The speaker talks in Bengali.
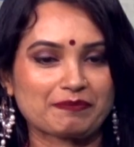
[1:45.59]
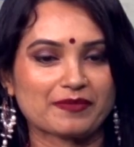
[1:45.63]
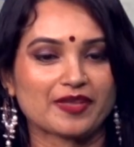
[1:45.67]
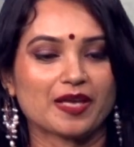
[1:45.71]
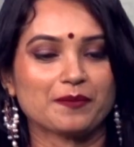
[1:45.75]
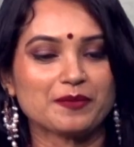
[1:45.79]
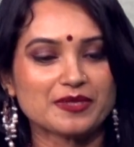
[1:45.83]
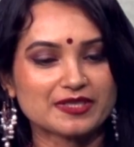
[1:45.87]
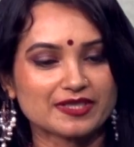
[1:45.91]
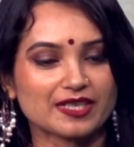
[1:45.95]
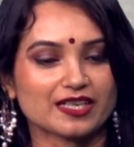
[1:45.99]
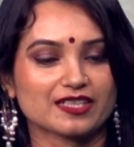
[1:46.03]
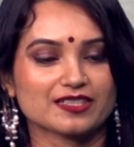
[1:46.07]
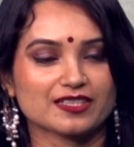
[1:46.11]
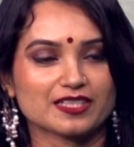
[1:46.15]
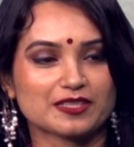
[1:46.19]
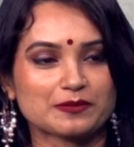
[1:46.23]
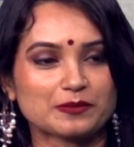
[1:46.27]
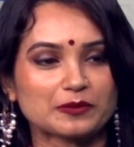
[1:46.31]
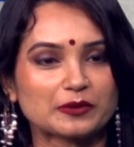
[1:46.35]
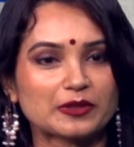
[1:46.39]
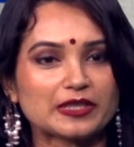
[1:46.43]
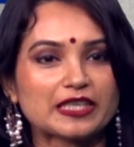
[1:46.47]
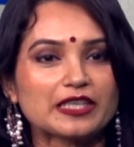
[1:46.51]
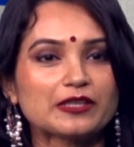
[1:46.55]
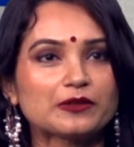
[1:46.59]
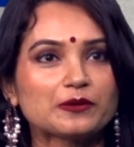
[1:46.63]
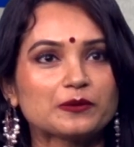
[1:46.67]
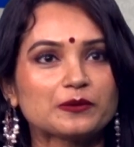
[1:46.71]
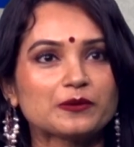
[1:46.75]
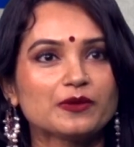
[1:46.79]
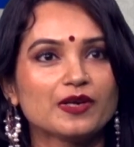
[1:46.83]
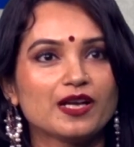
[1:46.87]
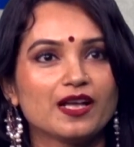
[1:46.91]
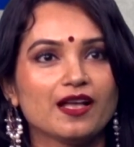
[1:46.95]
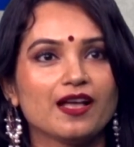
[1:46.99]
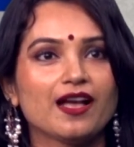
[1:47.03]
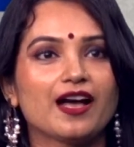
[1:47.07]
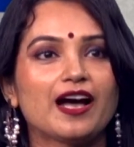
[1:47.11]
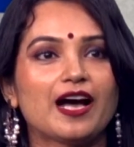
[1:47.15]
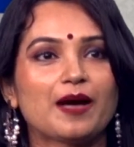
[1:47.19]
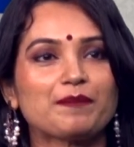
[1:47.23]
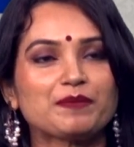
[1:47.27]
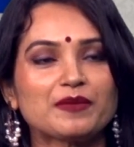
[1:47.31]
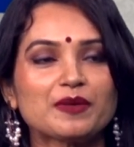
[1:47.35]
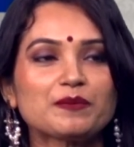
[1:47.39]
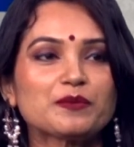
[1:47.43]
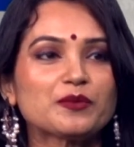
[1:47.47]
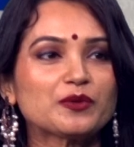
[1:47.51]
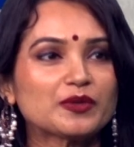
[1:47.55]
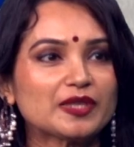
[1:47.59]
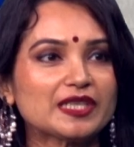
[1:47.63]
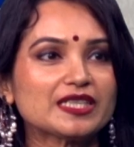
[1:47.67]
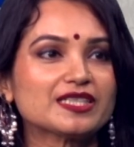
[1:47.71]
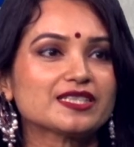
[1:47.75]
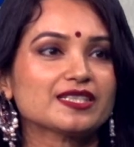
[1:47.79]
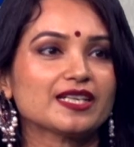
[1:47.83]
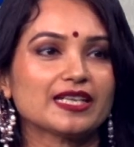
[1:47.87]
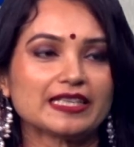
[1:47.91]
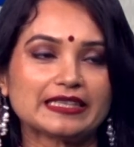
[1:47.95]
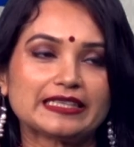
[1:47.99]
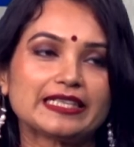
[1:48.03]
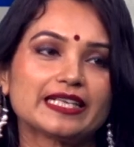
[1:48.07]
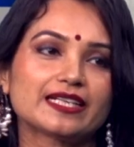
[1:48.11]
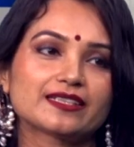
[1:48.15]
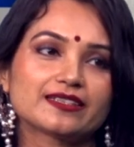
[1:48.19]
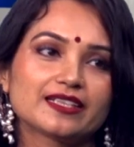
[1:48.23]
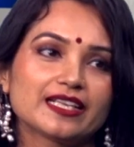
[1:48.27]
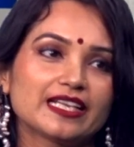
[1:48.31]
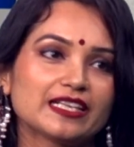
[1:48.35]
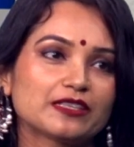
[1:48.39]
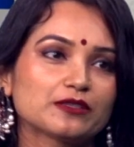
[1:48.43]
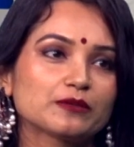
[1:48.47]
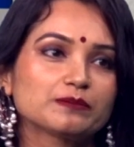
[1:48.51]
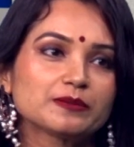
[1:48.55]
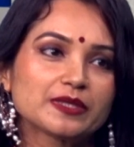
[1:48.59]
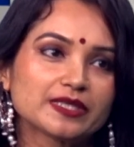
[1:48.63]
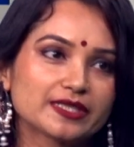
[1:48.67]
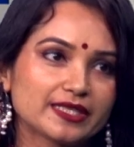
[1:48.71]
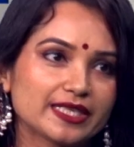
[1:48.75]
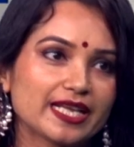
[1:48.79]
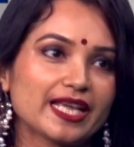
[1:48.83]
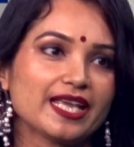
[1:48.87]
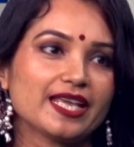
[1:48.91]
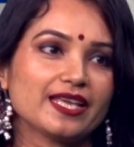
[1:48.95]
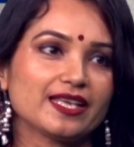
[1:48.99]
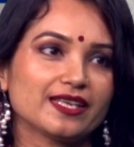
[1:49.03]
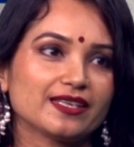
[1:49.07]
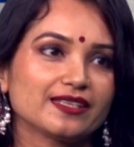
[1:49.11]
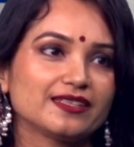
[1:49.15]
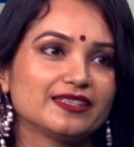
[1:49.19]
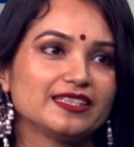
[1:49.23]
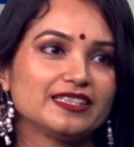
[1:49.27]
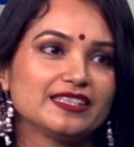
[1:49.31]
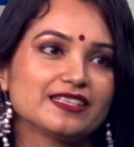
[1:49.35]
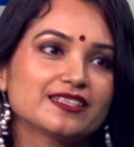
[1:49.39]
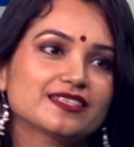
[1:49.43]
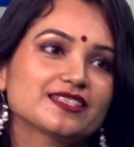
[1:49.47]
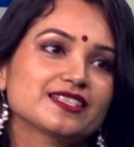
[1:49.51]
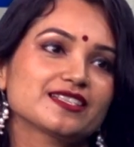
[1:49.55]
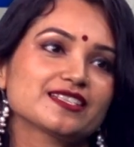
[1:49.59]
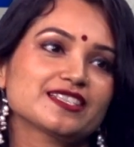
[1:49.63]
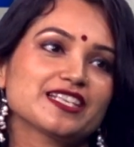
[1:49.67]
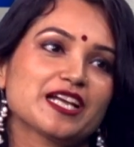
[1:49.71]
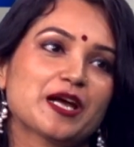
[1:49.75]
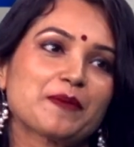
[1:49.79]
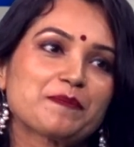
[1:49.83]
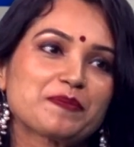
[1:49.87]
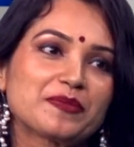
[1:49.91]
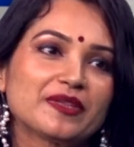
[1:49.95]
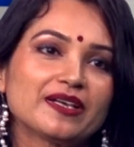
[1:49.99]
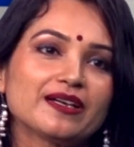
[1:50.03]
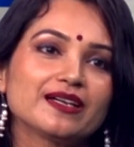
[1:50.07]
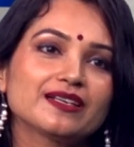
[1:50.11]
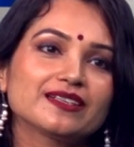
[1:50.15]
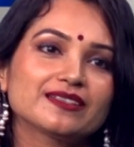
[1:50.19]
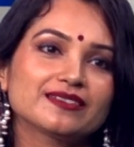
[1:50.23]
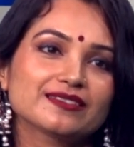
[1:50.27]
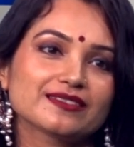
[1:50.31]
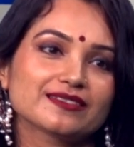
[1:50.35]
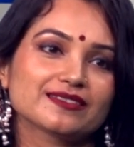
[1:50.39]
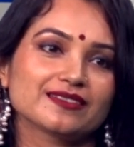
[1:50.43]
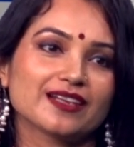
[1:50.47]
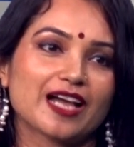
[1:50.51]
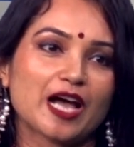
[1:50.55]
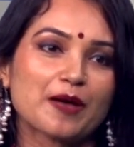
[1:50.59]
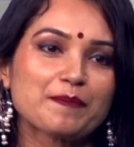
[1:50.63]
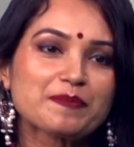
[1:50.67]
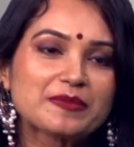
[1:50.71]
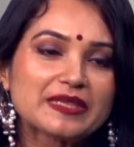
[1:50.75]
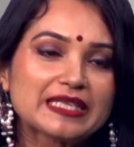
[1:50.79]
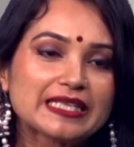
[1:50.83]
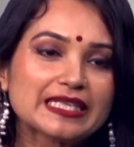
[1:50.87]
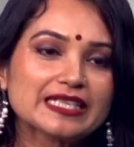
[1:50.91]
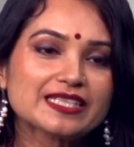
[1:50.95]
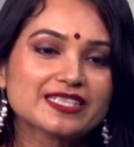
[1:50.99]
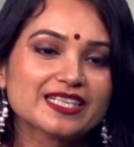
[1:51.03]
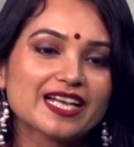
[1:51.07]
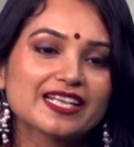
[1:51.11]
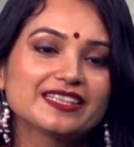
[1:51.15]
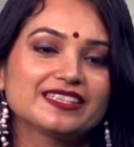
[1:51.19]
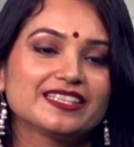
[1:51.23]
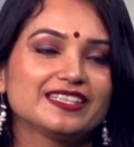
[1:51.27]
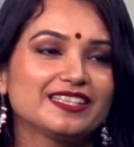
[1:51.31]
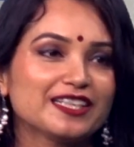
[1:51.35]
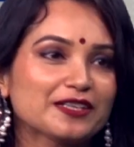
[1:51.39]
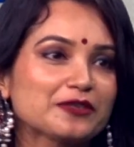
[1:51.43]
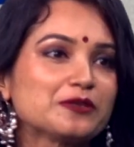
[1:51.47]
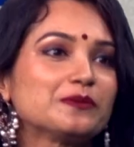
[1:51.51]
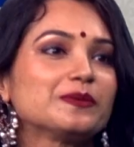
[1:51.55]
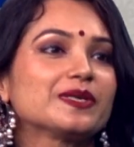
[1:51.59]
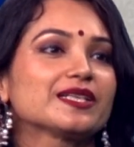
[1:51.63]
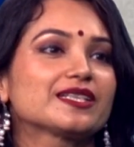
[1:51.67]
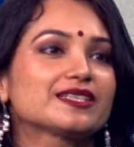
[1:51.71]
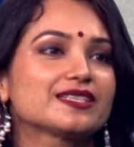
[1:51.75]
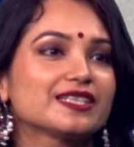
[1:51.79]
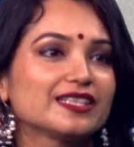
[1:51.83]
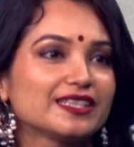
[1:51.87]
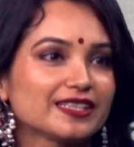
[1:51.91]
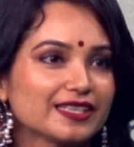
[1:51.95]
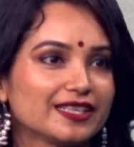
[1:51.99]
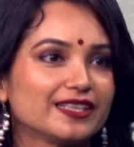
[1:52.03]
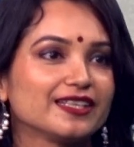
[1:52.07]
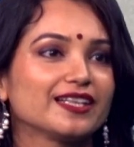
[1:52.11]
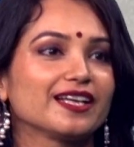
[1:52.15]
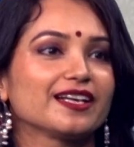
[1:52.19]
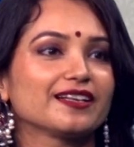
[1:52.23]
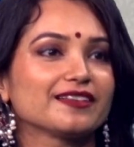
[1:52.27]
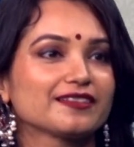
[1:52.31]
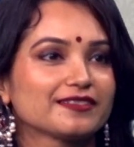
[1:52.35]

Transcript: আমি সাকসেসফুল কিন্তু আপনার মনের শান্তি এট দ্য এন্ড অফ দ্য ডে দিনের শেষে আপনার আপনি শান্তি নিয়ে ঘুমাচ্ছেন কিনা